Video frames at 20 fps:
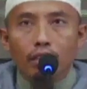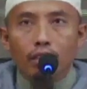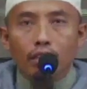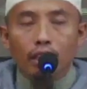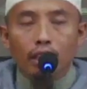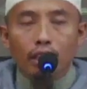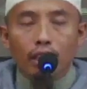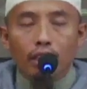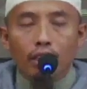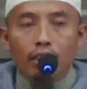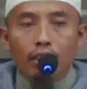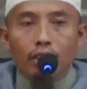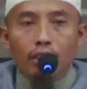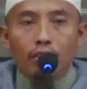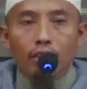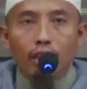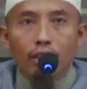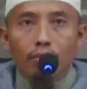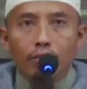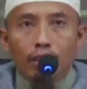zakat
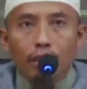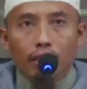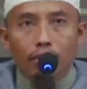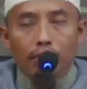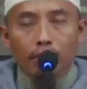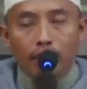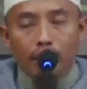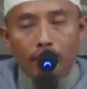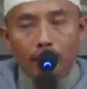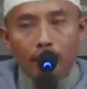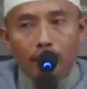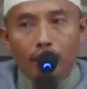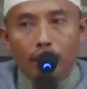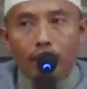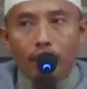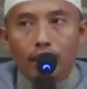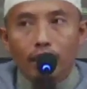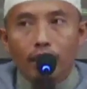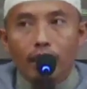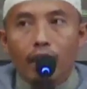itu yang pertama
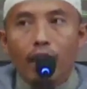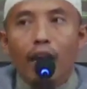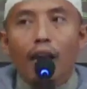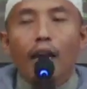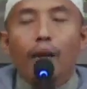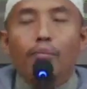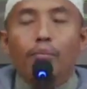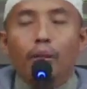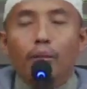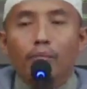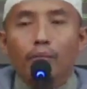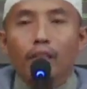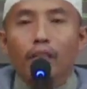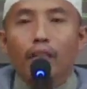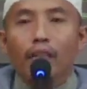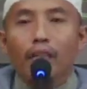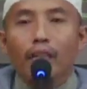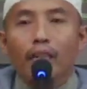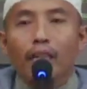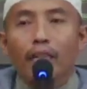
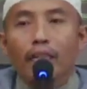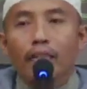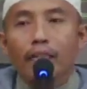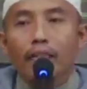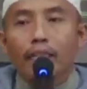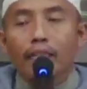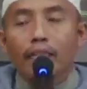apabila